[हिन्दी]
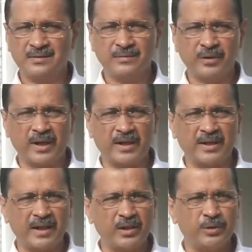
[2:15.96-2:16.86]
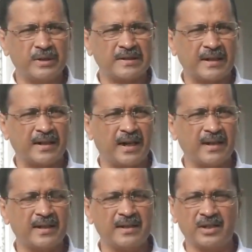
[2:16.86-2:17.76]
वो एक डरी हुई
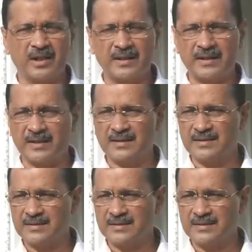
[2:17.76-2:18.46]
सरकार की निशानी है